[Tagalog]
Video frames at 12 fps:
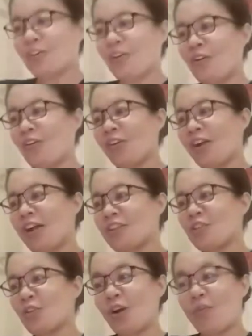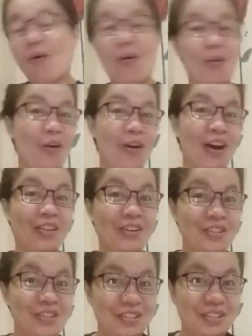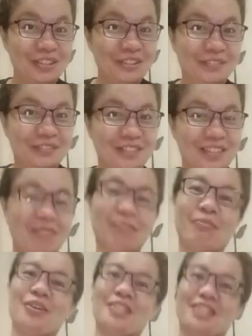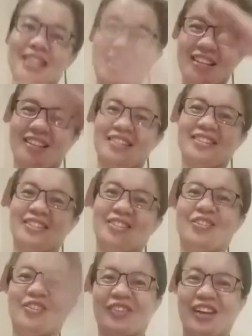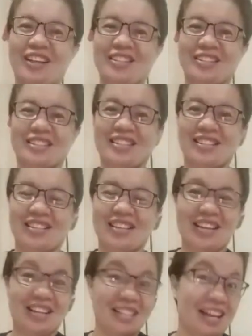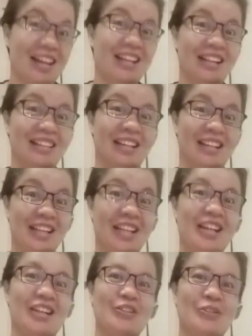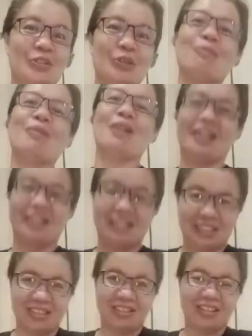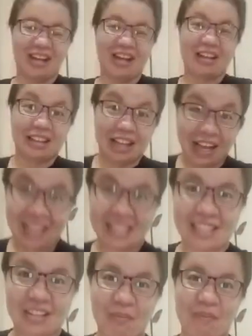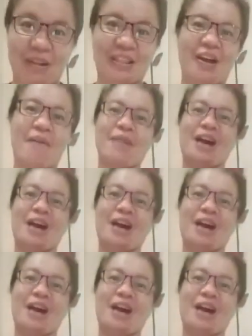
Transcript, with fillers: Congrats to Kabukong Alonso. Bossing, congrats sa kanyang dakilang YouTube vlogger. At last, natupad na ang